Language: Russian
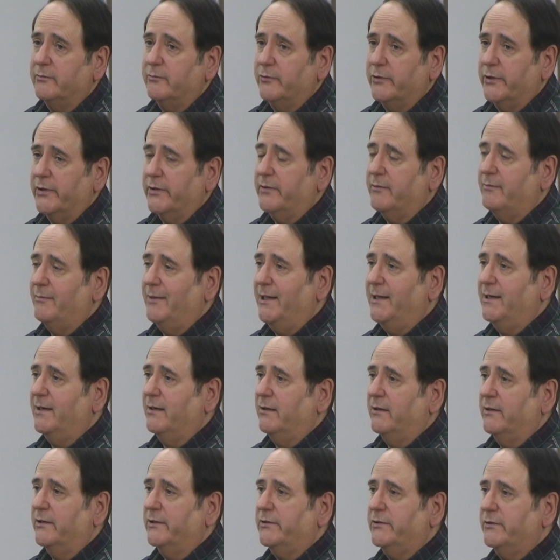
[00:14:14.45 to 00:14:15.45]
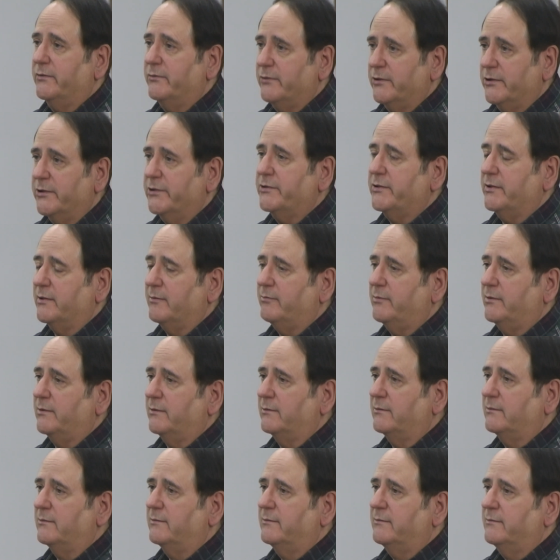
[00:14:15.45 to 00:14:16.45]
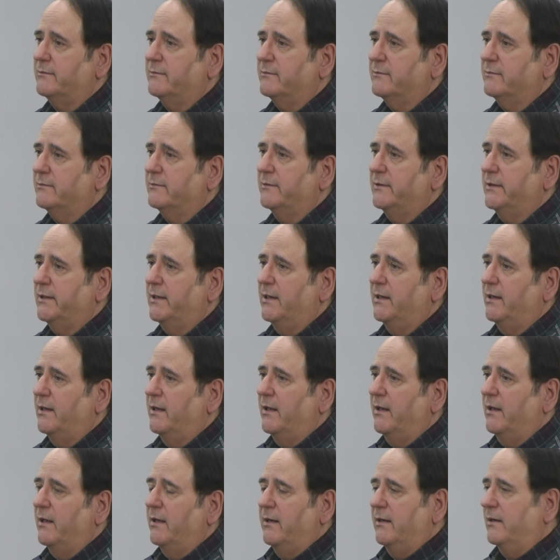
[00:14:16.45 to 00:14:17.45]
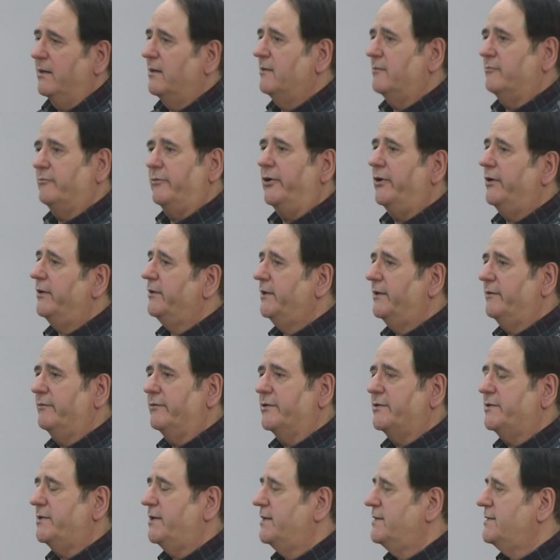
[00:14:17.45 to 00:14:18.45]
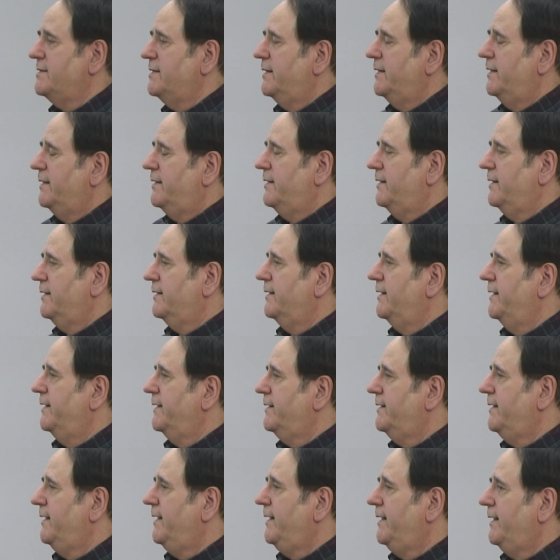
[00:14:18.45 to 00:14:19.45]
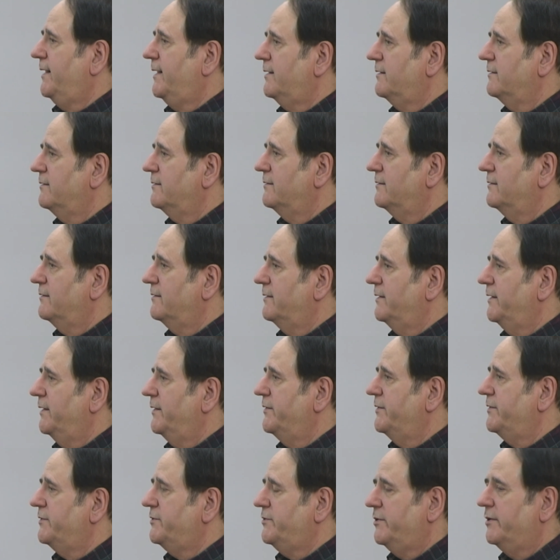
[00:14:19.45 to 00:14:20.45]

не дозволялось даже быть в том же помещении или в той же части помещения во время поклонения Богу.